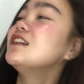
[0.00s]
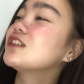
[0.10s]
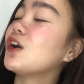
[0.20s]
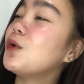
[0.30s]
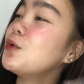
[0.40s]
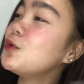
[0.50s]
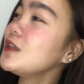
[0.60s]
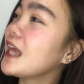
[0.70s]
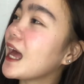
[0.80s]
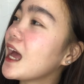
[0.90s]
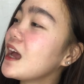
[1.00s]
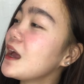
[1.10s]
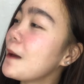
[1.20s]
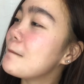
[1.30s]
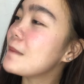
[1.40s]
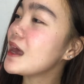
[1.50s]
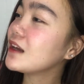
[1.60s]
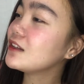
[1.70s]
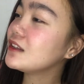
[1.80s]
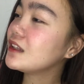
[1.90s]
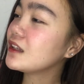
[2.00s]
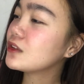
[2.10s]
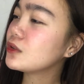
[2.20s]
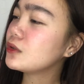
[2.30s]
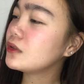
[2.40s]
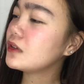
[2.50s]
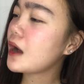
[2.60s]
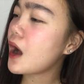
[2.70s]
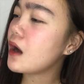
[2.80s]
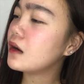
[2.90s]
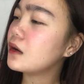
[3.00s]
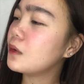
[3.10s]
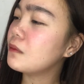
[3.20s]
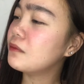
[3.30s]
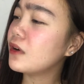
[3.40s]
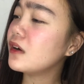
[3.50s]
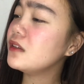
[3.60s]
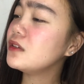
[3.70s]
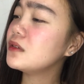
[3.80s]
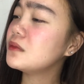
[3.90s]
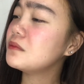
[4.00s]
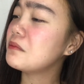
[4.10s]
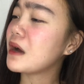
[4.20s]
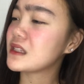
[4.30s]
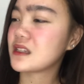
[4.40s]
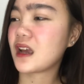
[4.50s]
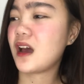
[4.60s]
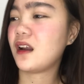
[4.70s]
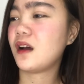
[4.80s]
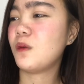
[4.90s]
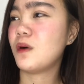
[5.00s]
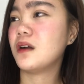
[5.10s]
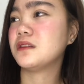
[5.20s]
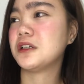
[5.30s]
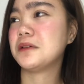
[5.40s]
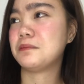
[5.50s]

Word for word: So, una, meron ditong volume mascara water